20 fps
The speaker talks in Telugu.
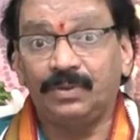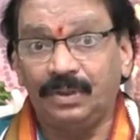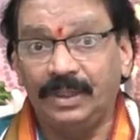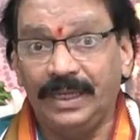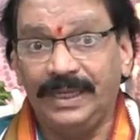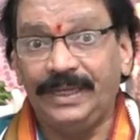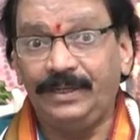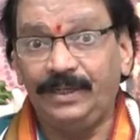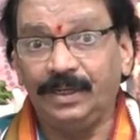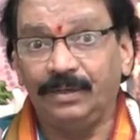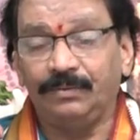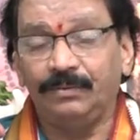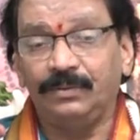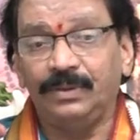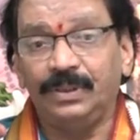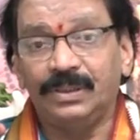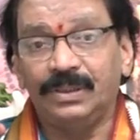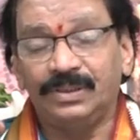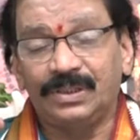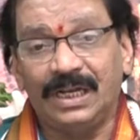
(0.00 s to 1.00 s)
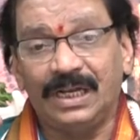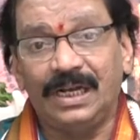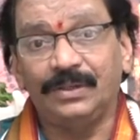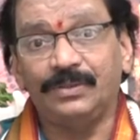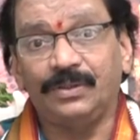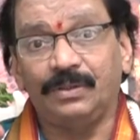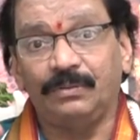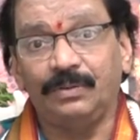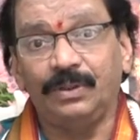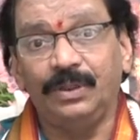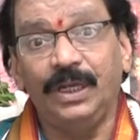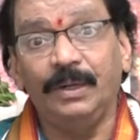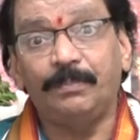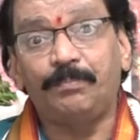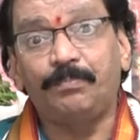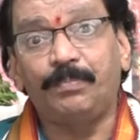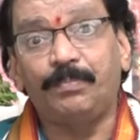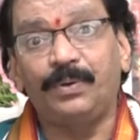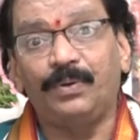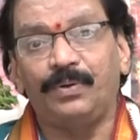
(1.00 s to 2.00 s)
ధైర్యం సాహసం
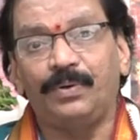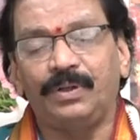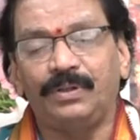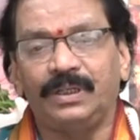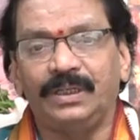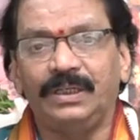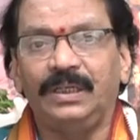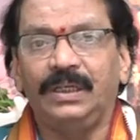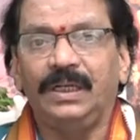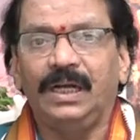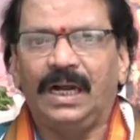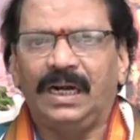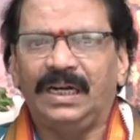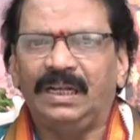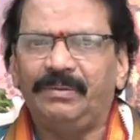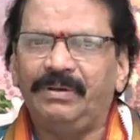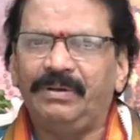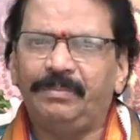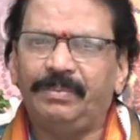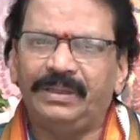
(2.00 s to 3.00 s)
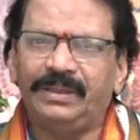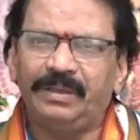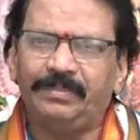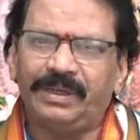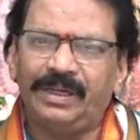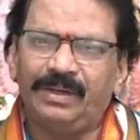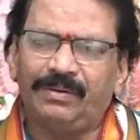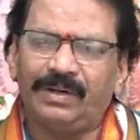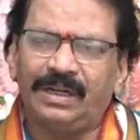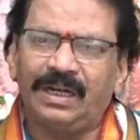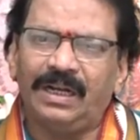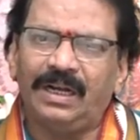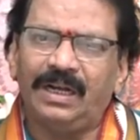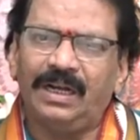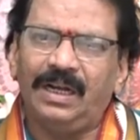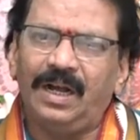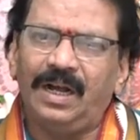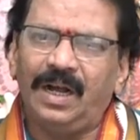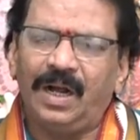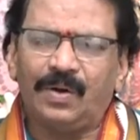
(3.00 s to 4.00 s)
ఎప్పుడు ఉంటుంది అంటే మీరు ప్రతి పని కూడా
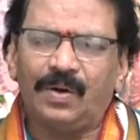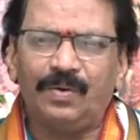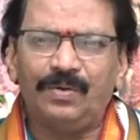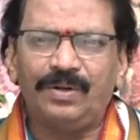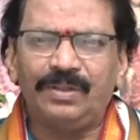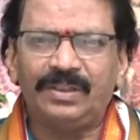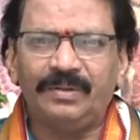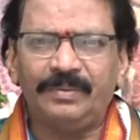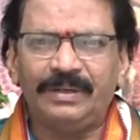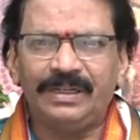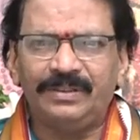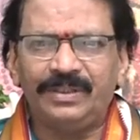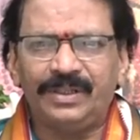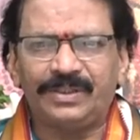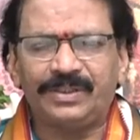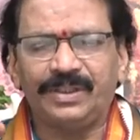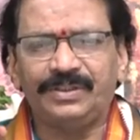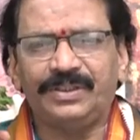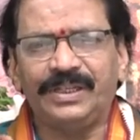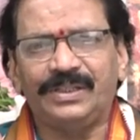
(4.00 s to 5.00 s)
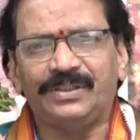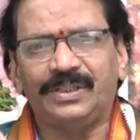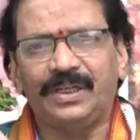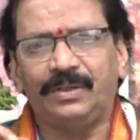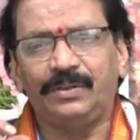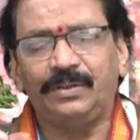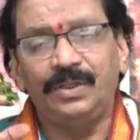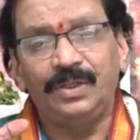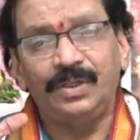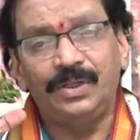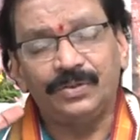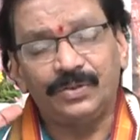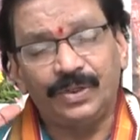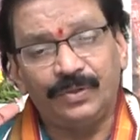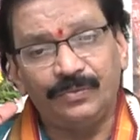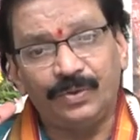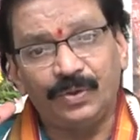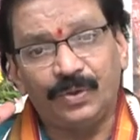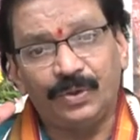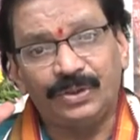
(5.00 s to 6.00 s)
అకుంఠితమైన దీక్షలు చేస్తారు
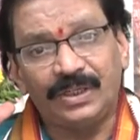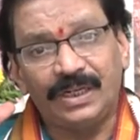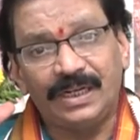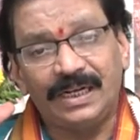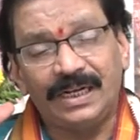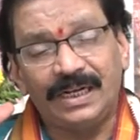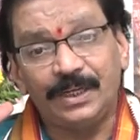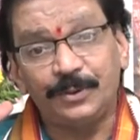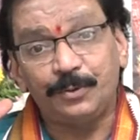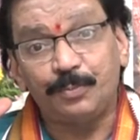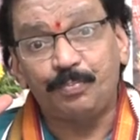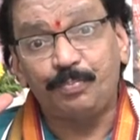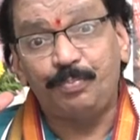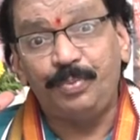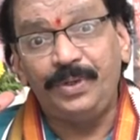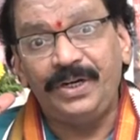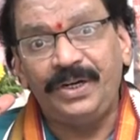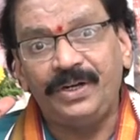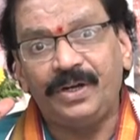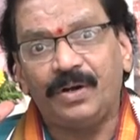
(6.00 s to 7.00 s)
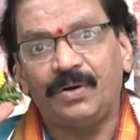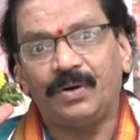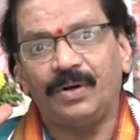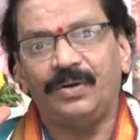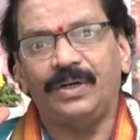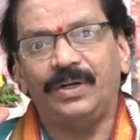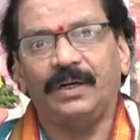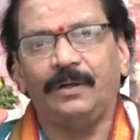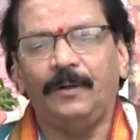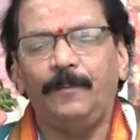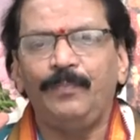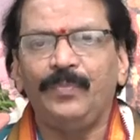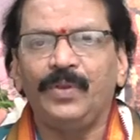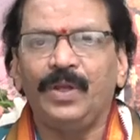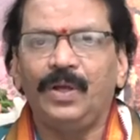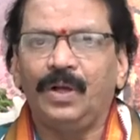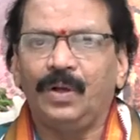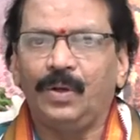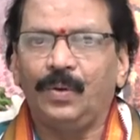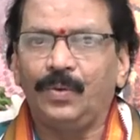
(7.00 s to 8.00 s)
సంతోషంగా స్పీడ్గా కూడా ఉంటారు
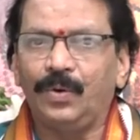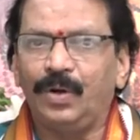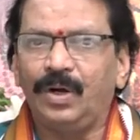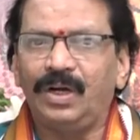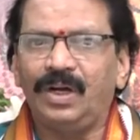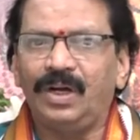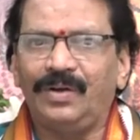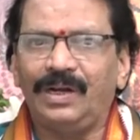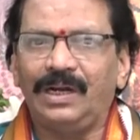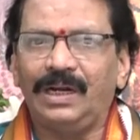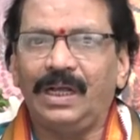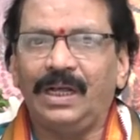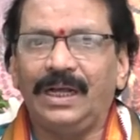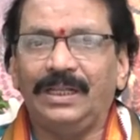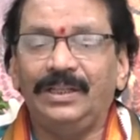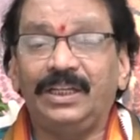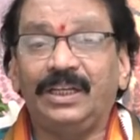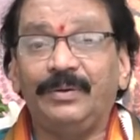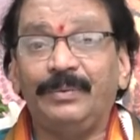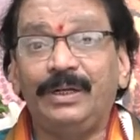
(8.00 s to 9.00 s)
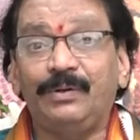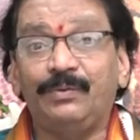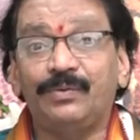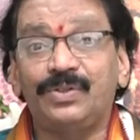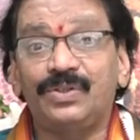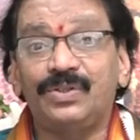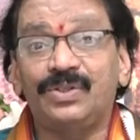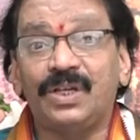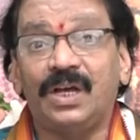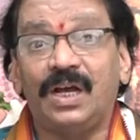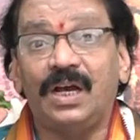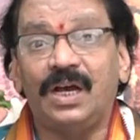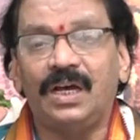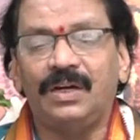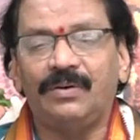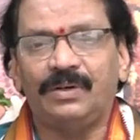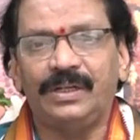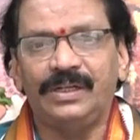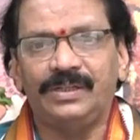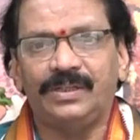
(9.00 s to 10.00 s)
గురుడు ఉండడం వలన అధికమైన
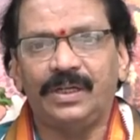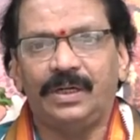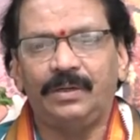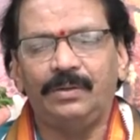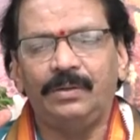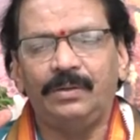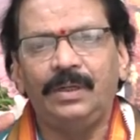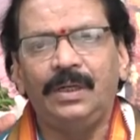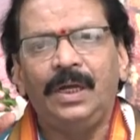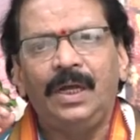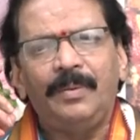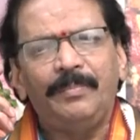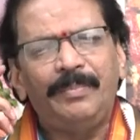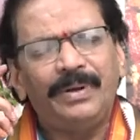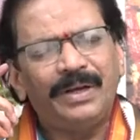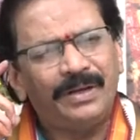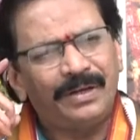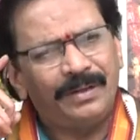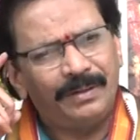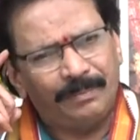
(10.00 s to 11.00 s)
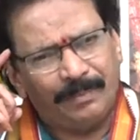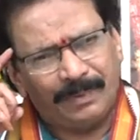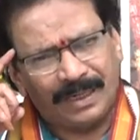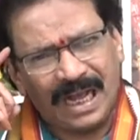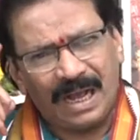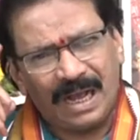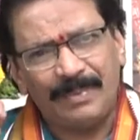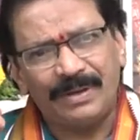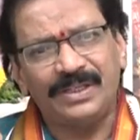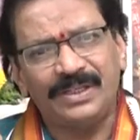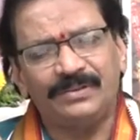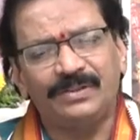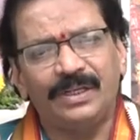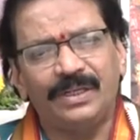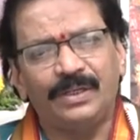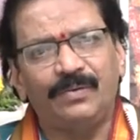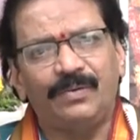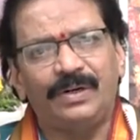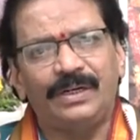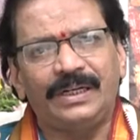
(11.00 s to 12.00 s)
ఉత్సాహాన్ని కూడా ఇస్తాడు మీకు జ్ఞాపకశక్తి
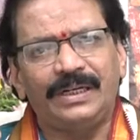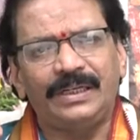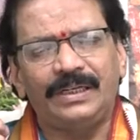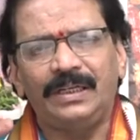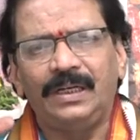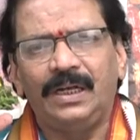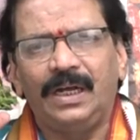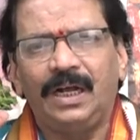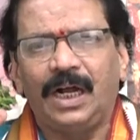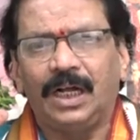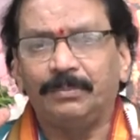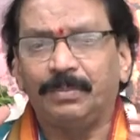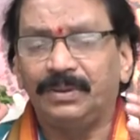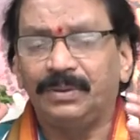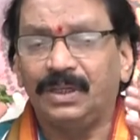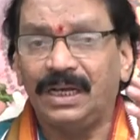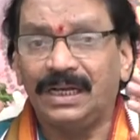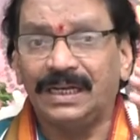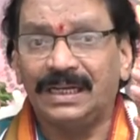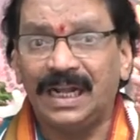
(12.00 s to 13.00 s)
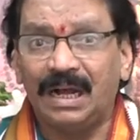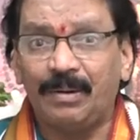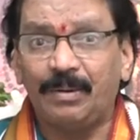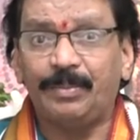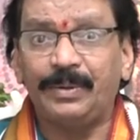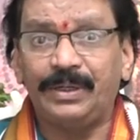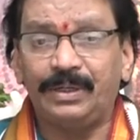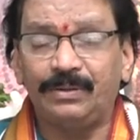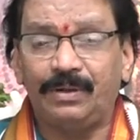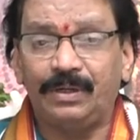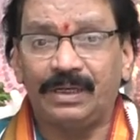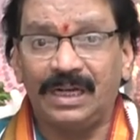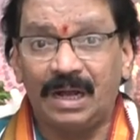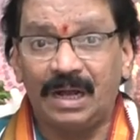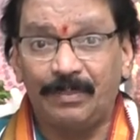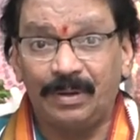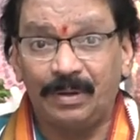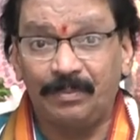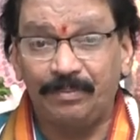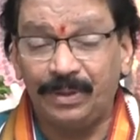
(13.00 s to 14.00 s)
ఎక్కువ అండి అద్భుతంగా జ్ఞాపక పెట్టుకు
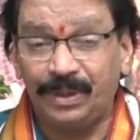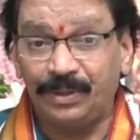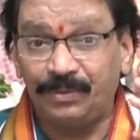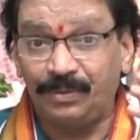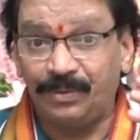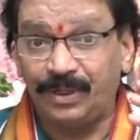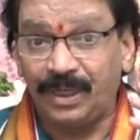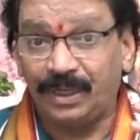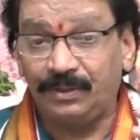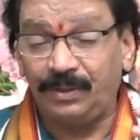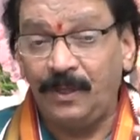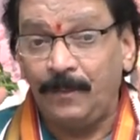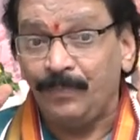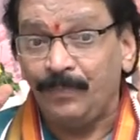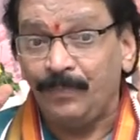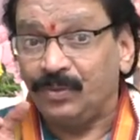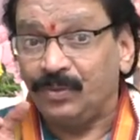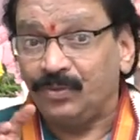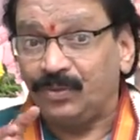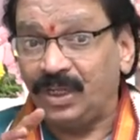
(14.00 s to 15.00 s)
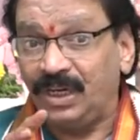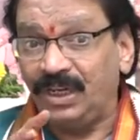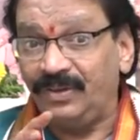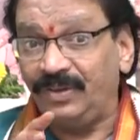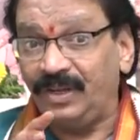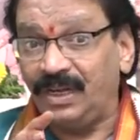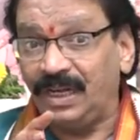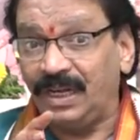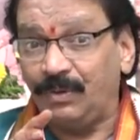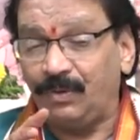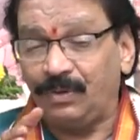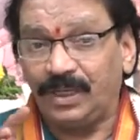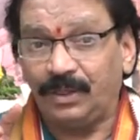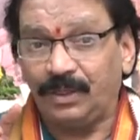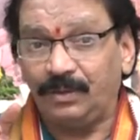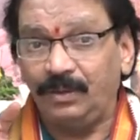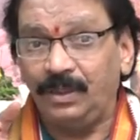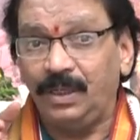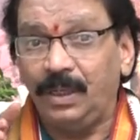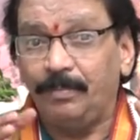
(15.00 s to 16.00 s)
జ్ఞాపకం పెట్టుకుంటారు తెలివిగా
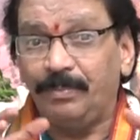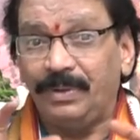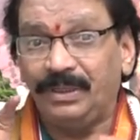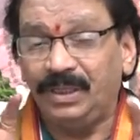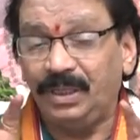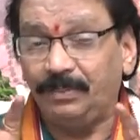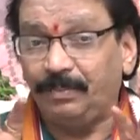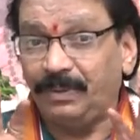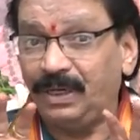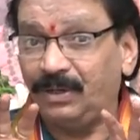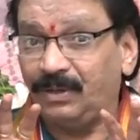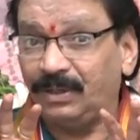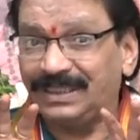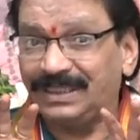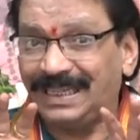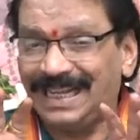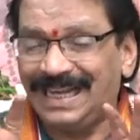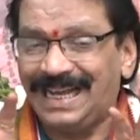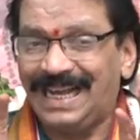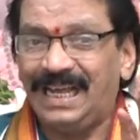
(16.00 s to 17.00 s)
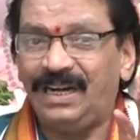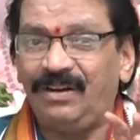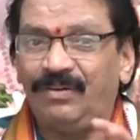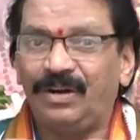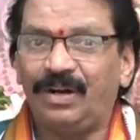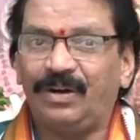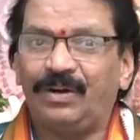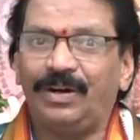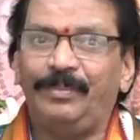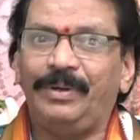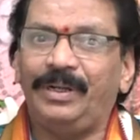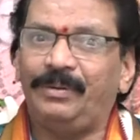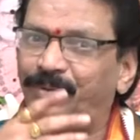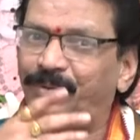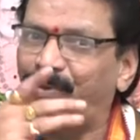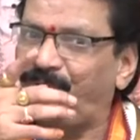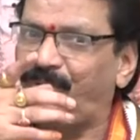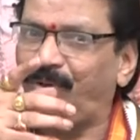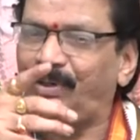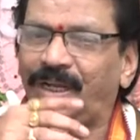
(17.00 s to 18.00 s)
ఉంటారు ప్రతి పని కూడా సలహాలు ఇవ్వడం కూడా మీరు
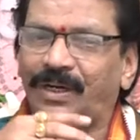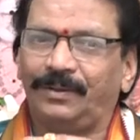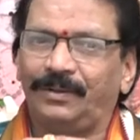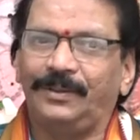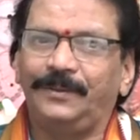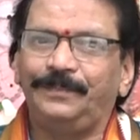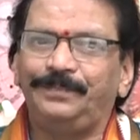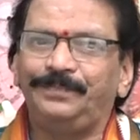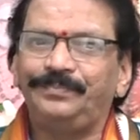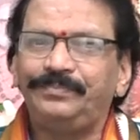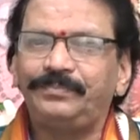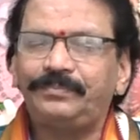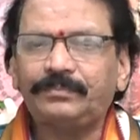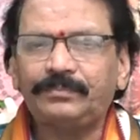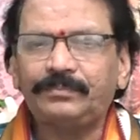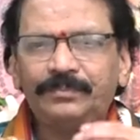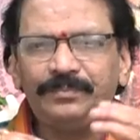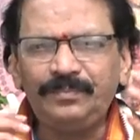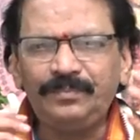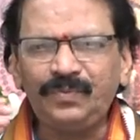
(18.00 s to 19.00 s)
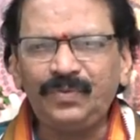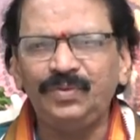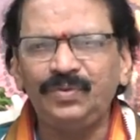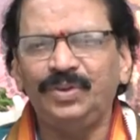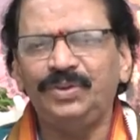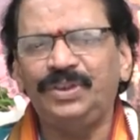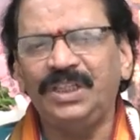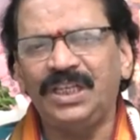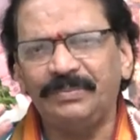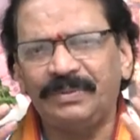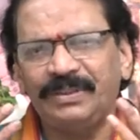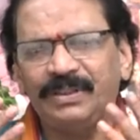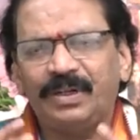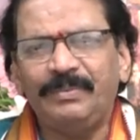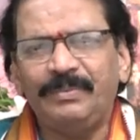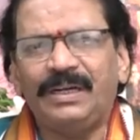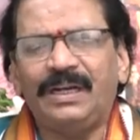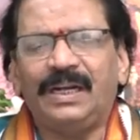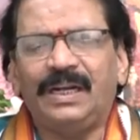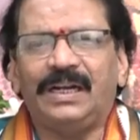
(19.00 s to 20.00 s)
ముందు ఉంటారు ద్వితీయ పది కూడా
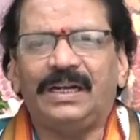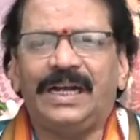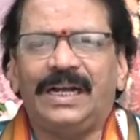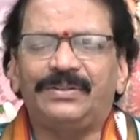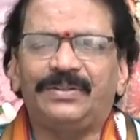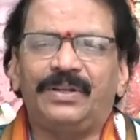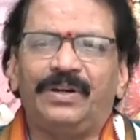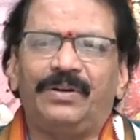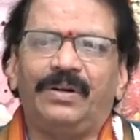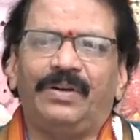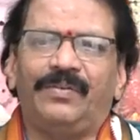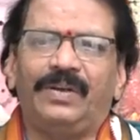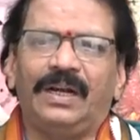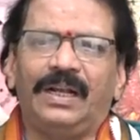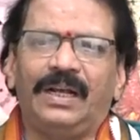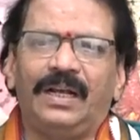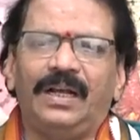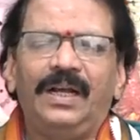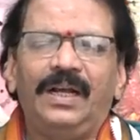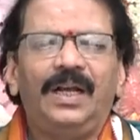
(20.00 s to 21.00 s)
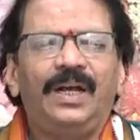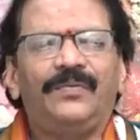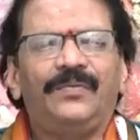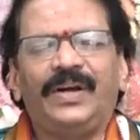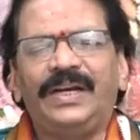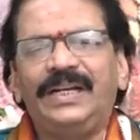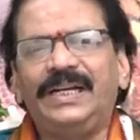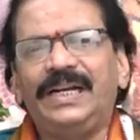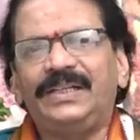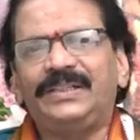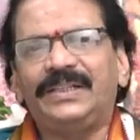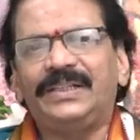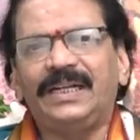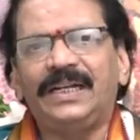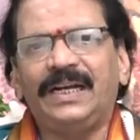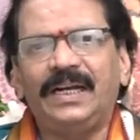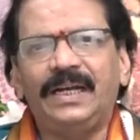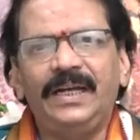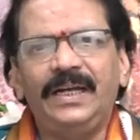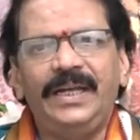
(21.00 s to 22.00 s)
మీరు లాగా రాశిలో ఉండడం వల్ల
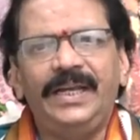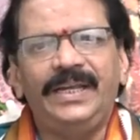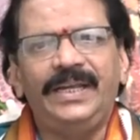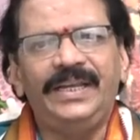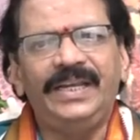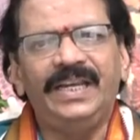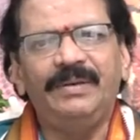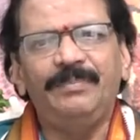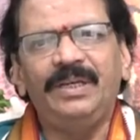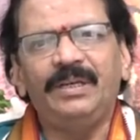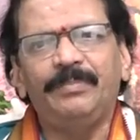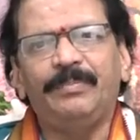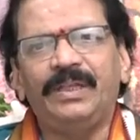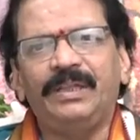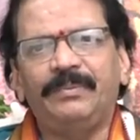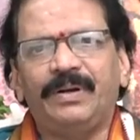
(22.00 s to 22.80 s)
ఫైనాన్షియల్గా ఏమీ ఇబ్బంది